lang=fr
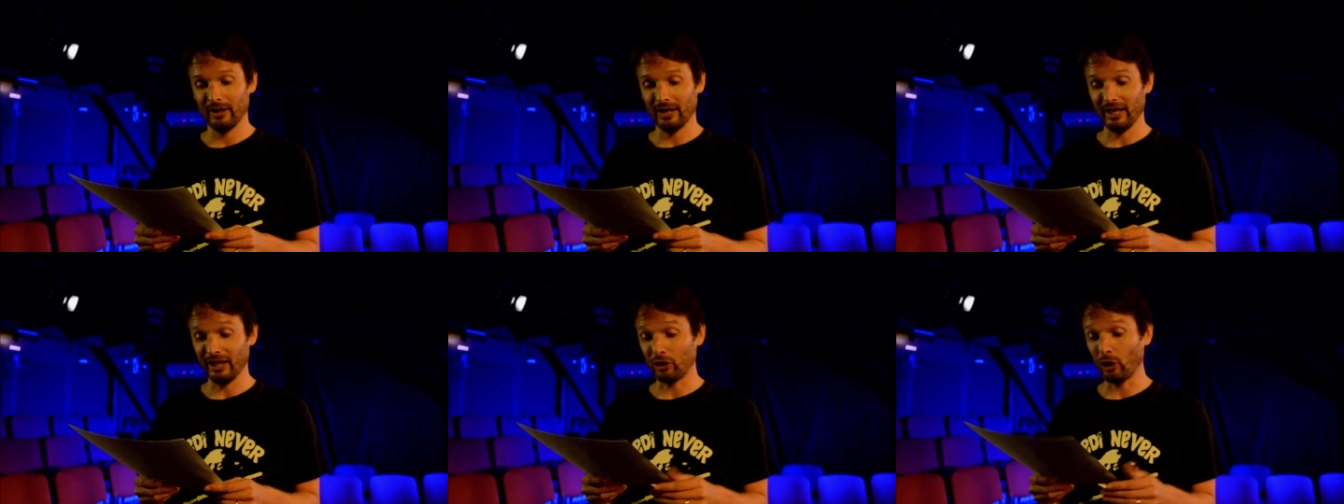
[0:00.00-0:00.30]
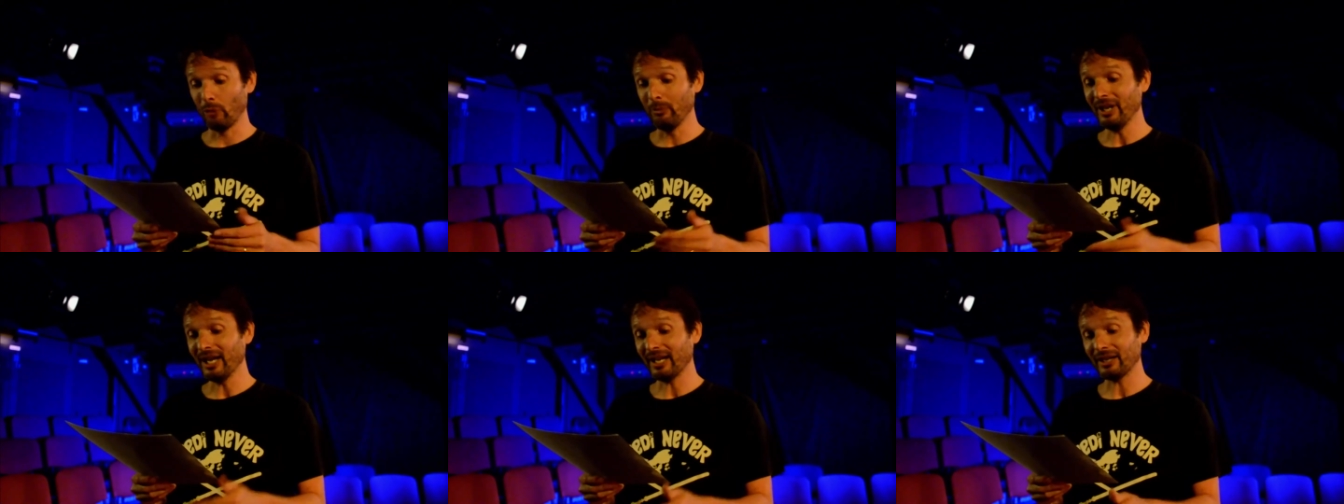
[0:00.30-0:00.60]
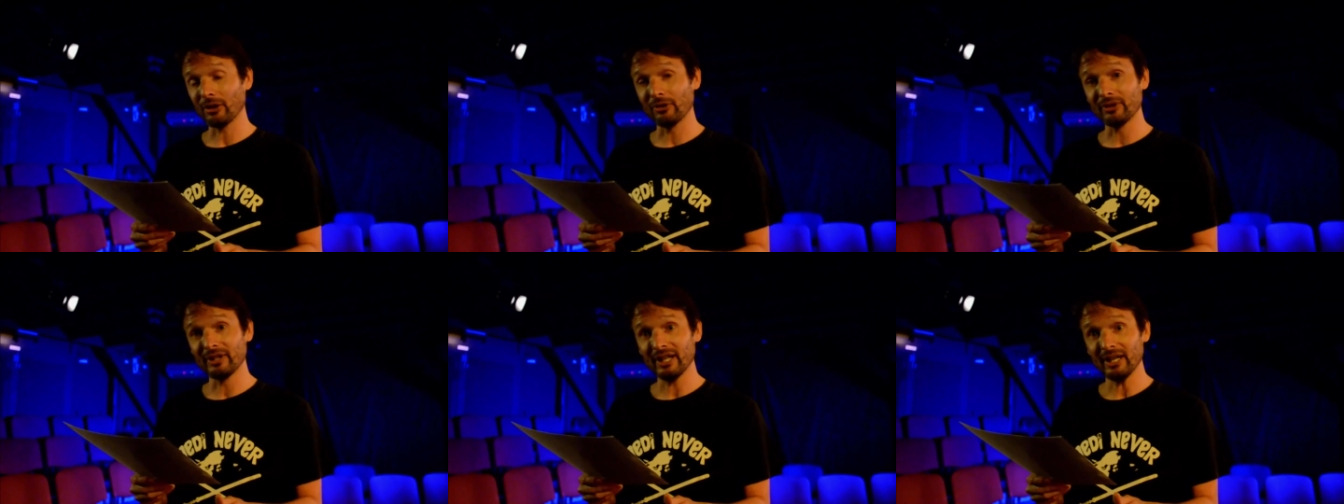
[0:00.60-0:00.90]
Et comme il
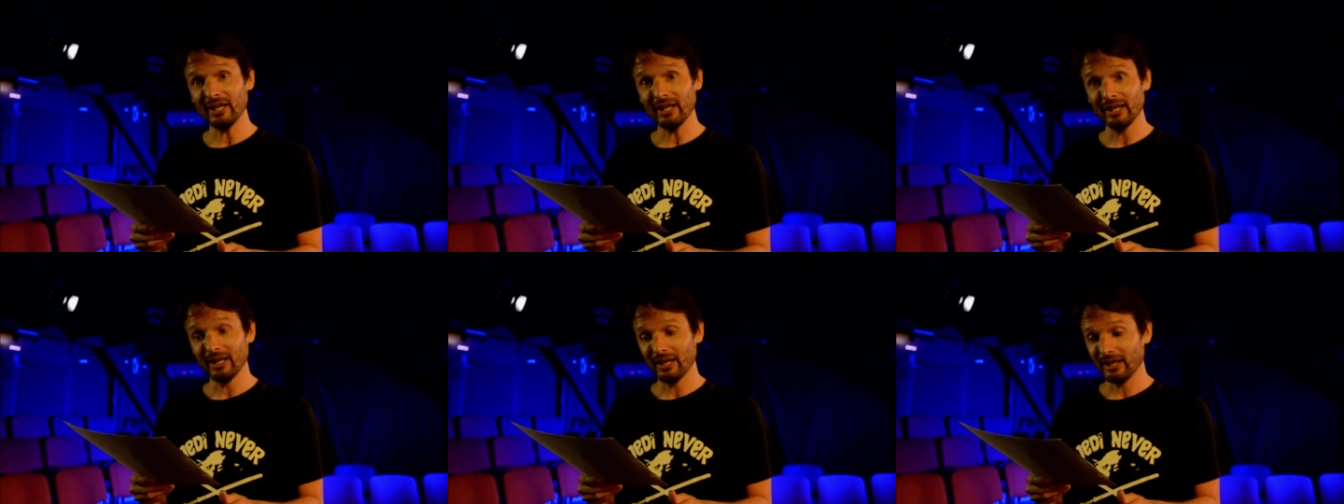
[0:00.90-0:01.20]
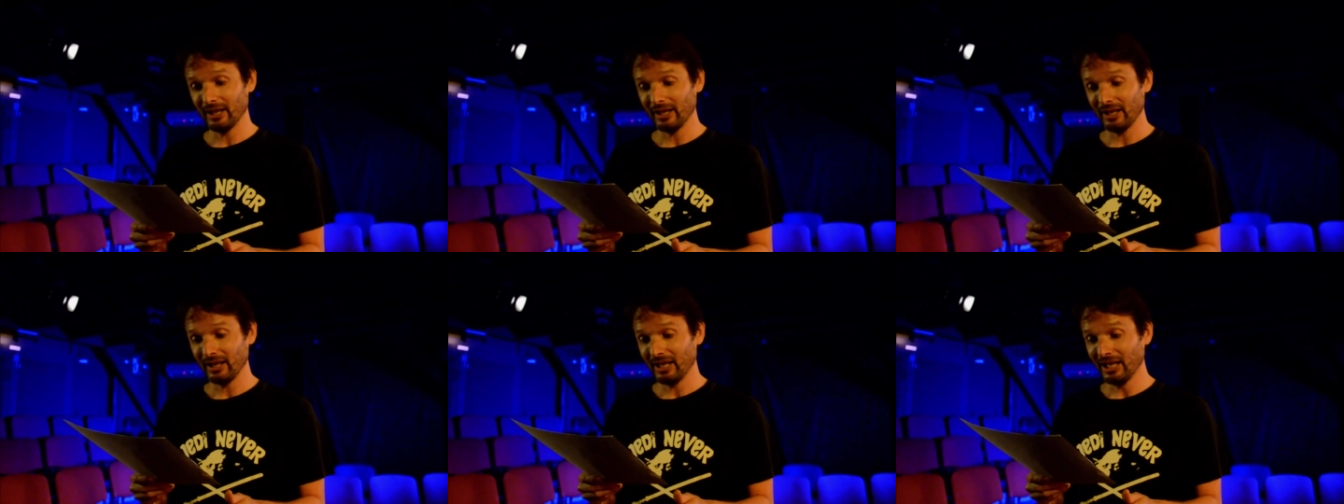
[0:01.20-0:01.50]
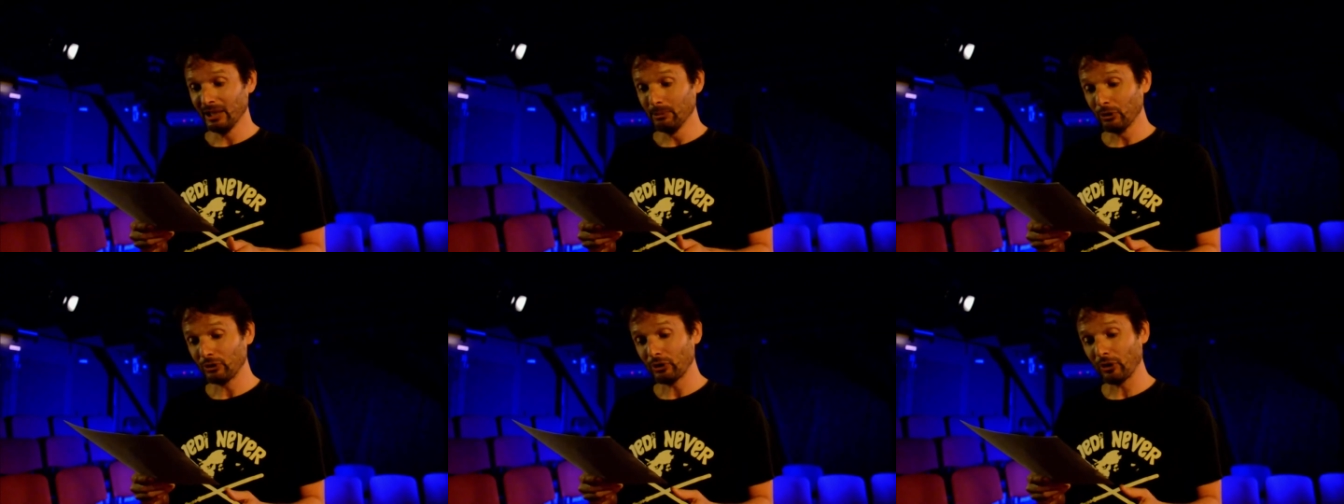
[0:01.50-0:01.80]
attendait,
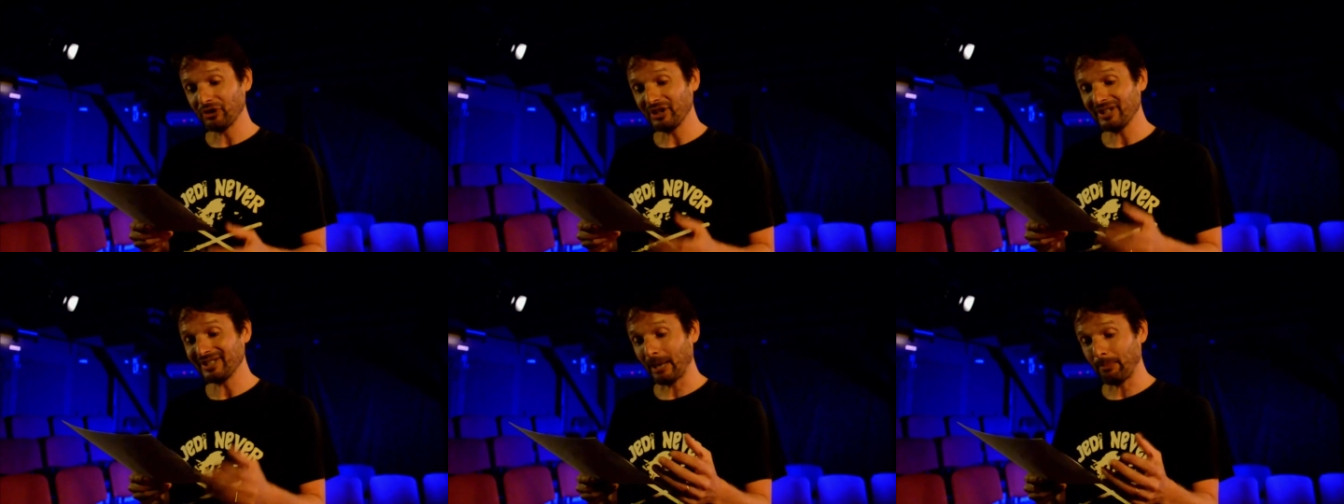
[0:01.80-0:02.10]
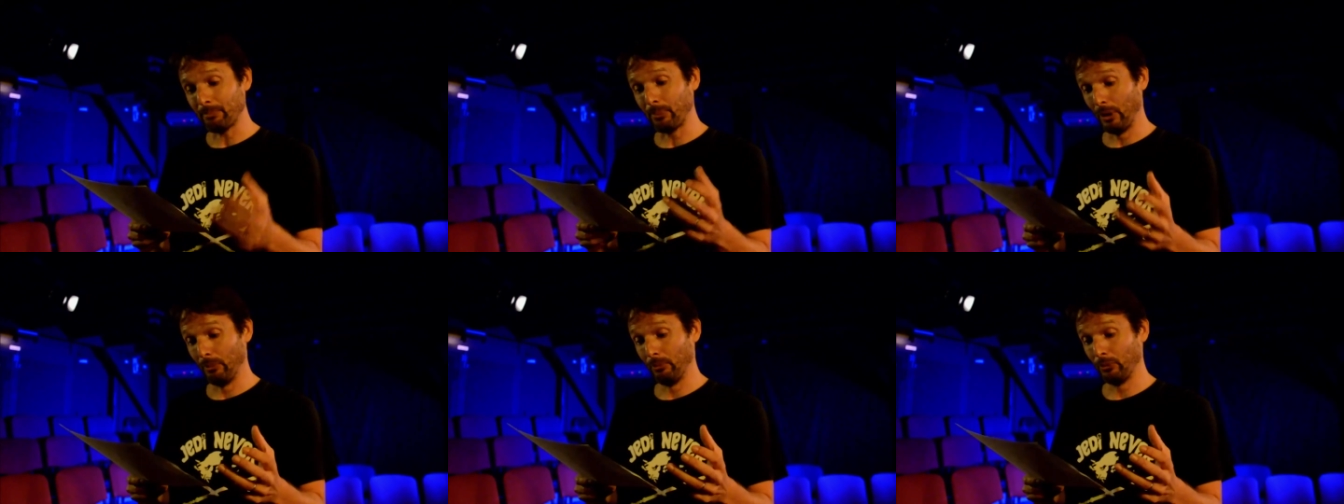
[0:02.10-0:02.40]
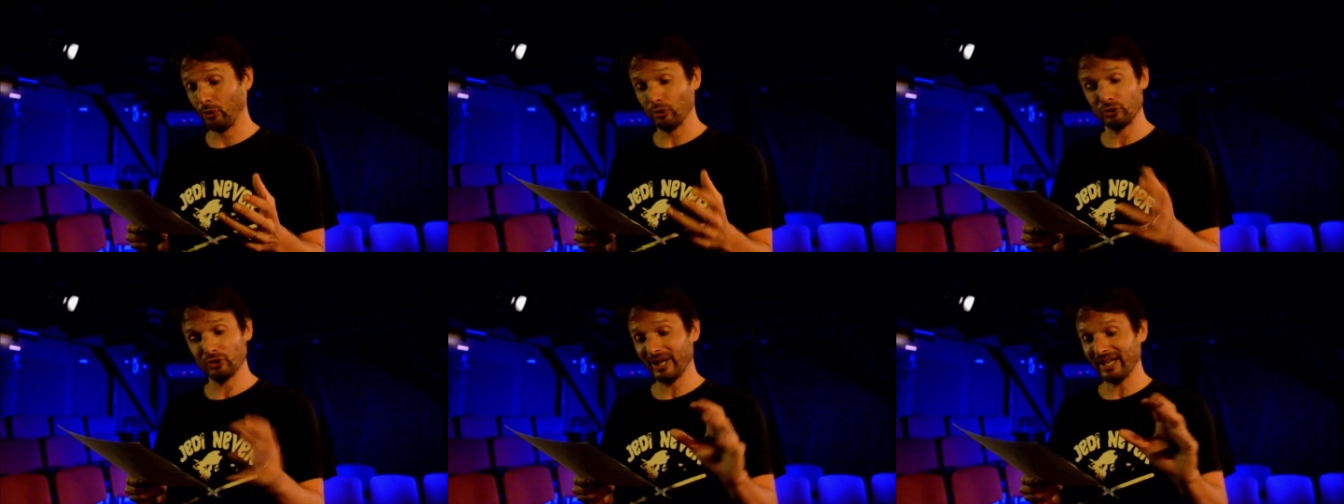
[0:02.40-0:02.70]
il me tendit sa pomme,
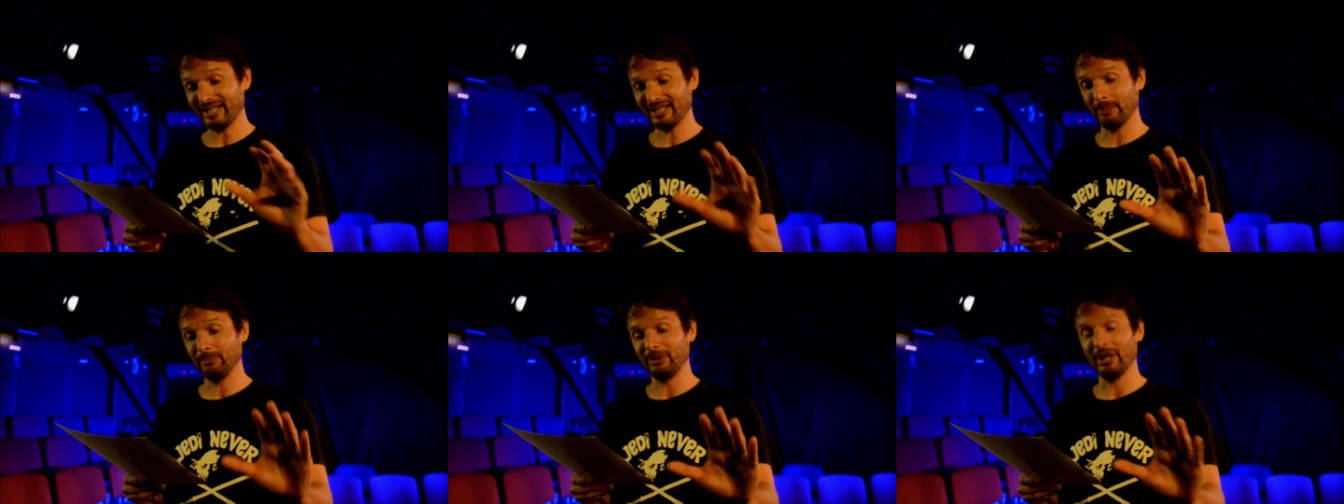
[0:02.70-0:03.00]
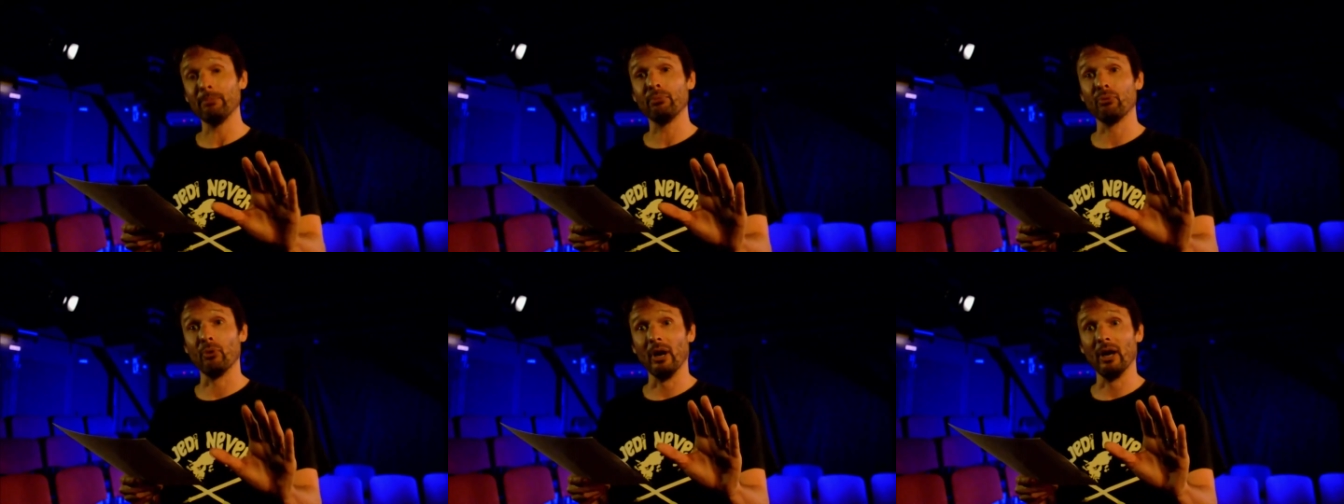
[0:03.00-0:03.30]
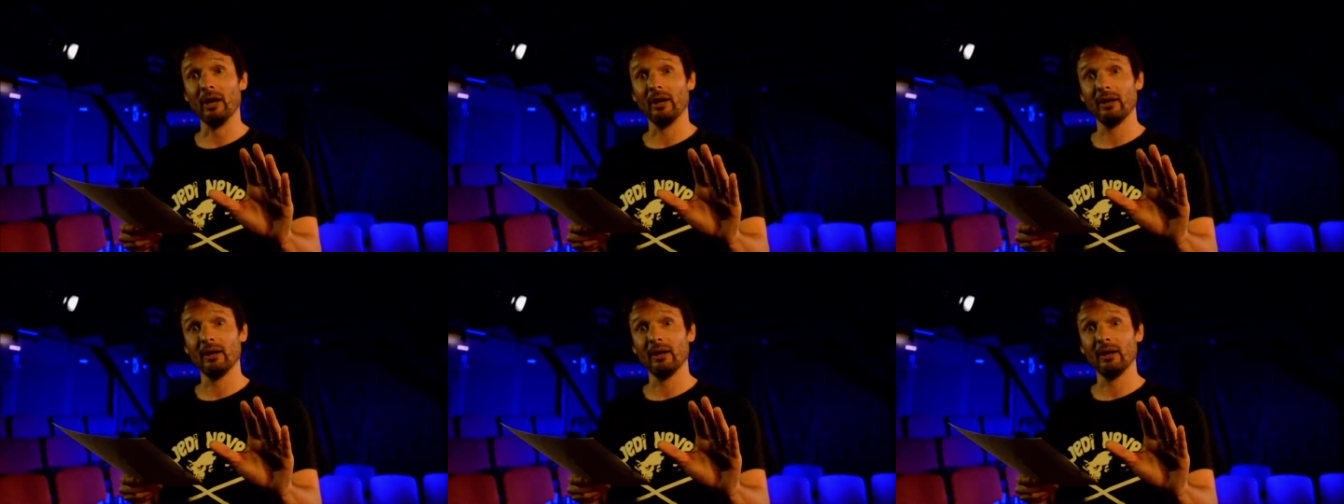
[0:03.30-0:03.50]
que je n'acceptais point.